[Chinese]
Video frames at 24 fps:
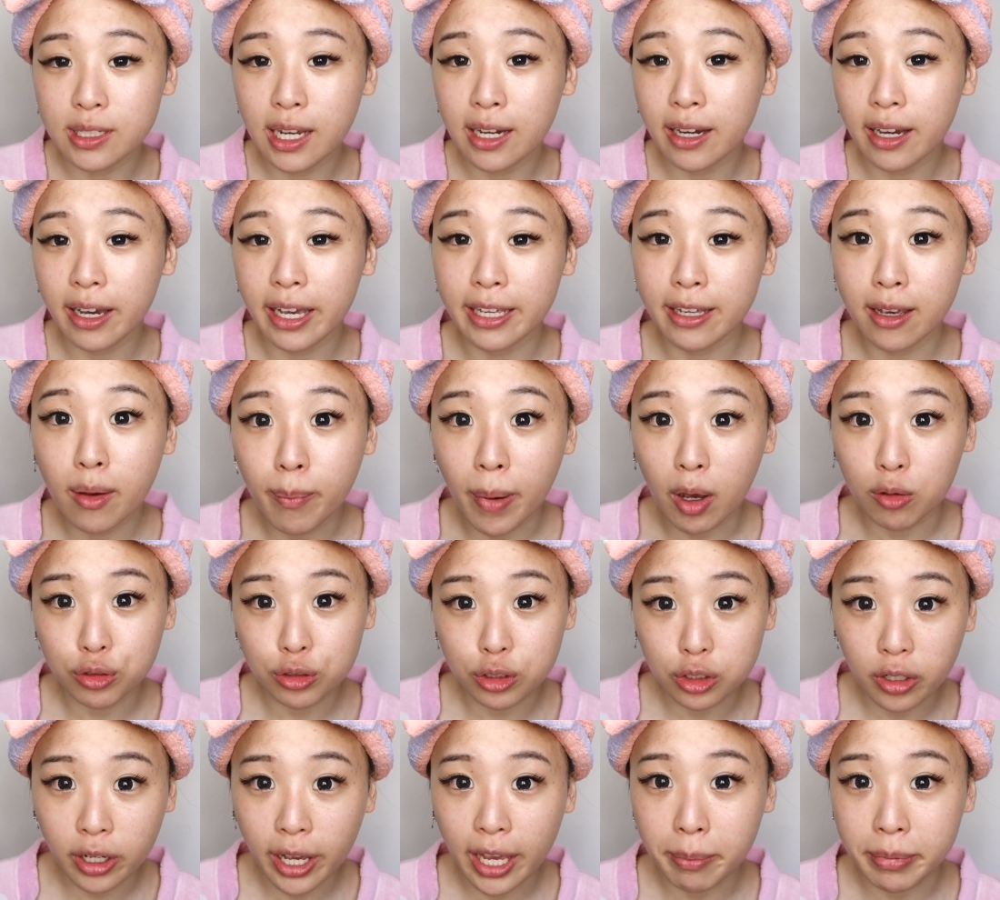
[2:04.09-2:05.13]
这样可以更保
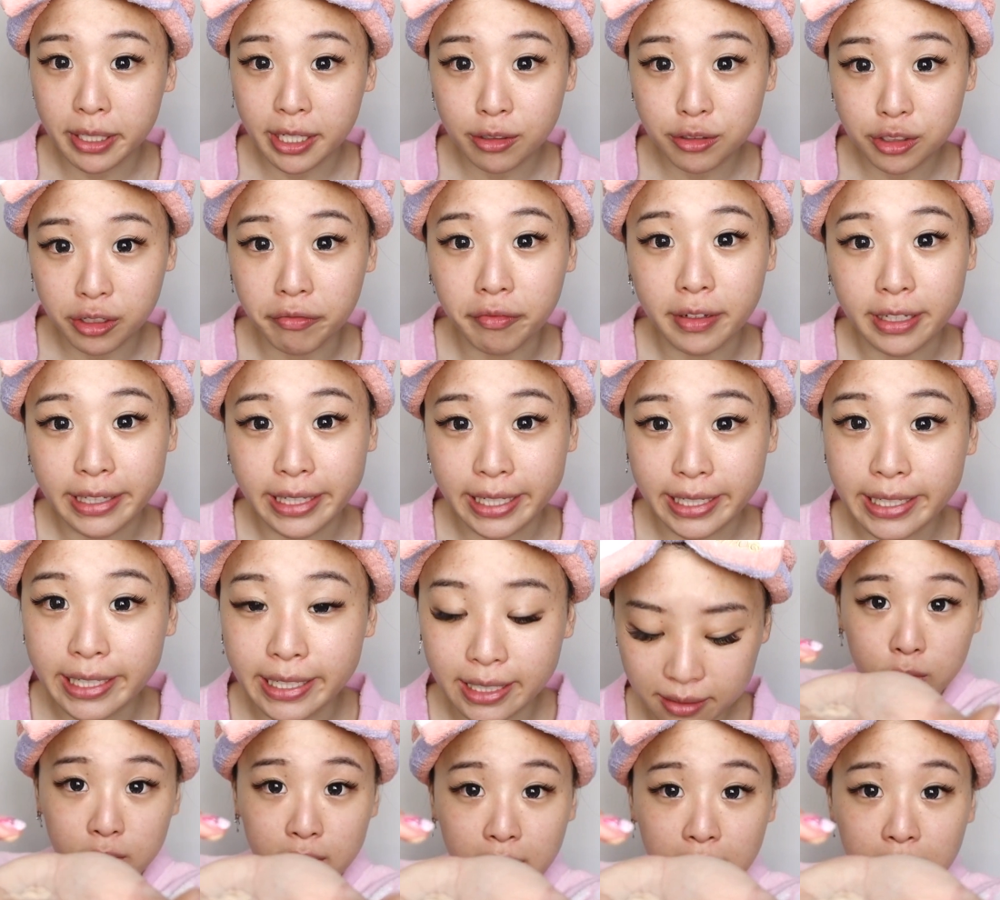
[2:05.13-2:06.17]
湿，又可以比较省粉底液。
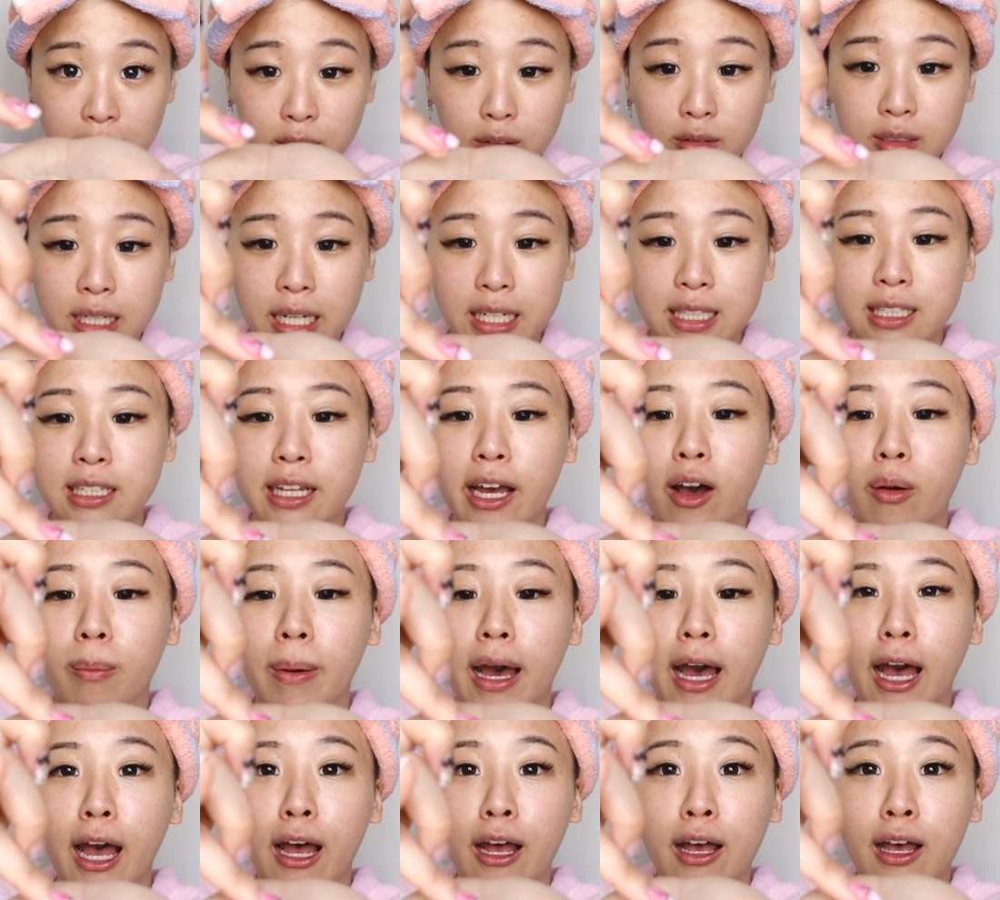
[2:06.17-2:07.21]
就这样混在一起，然后把
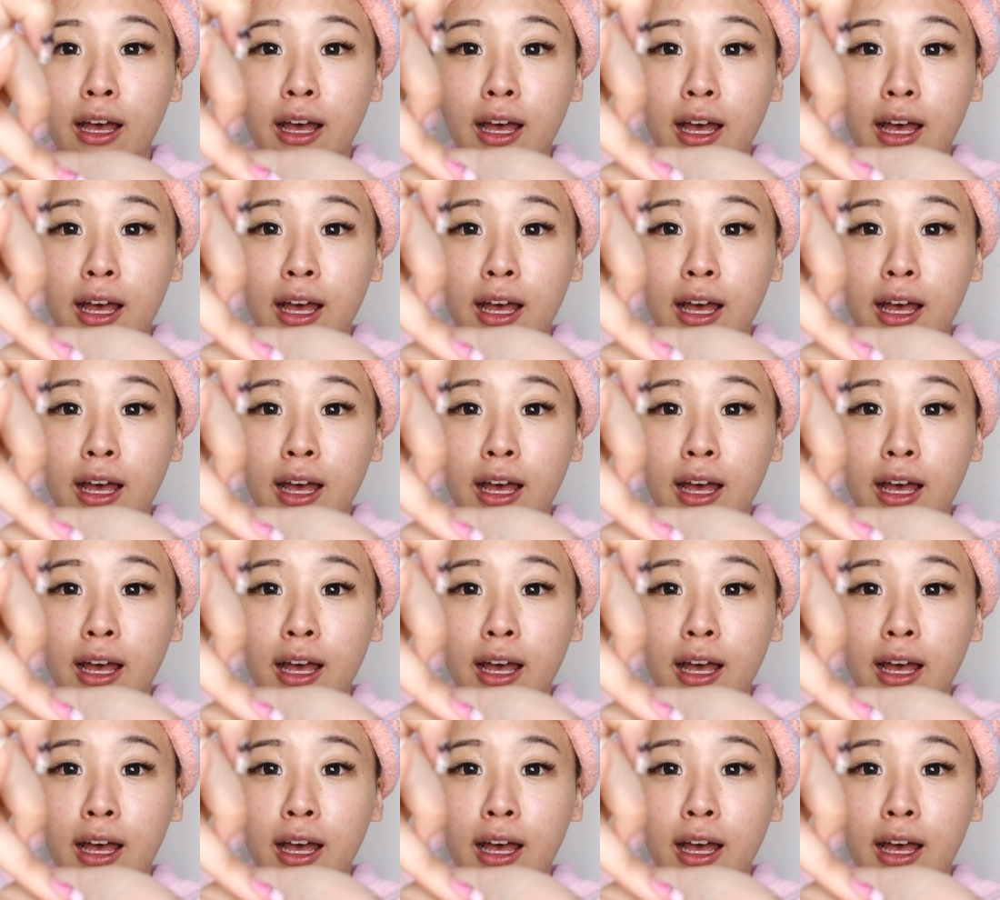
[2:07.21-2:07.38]
它。